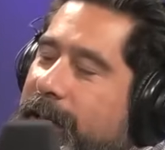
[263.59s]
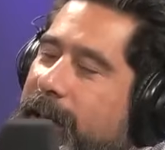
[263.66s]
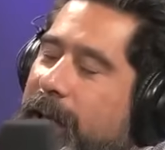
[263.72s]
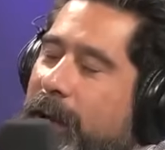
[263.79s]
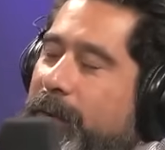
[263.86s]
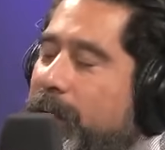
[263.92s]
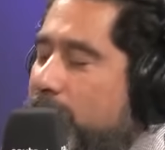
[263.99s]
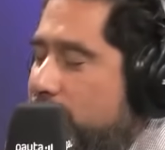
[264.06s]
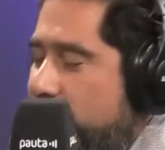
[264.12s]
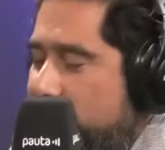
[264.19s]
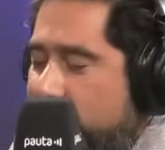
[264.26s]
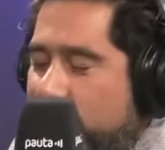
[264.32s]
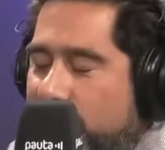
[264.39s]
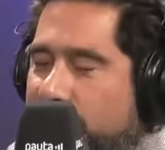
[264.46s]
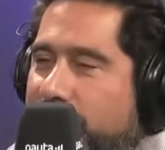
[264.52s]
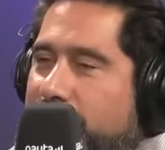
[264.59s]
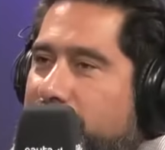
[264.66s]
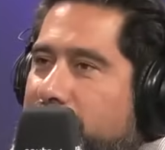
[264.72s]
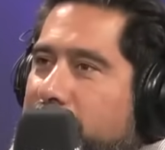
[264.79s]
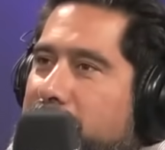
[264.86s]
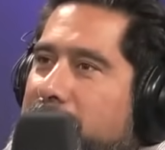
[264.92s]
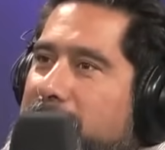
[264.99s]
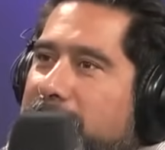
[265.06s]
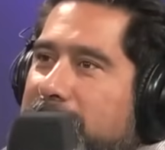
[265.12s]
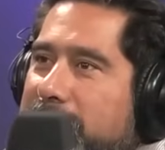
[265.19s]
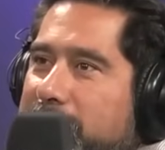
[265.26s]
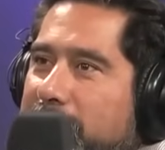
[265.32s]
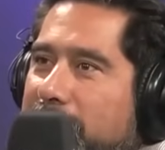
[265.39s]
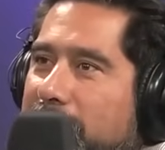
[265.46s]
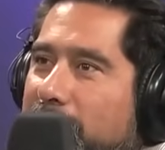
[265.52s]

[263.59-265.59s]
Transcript: Es una cuestión mínima.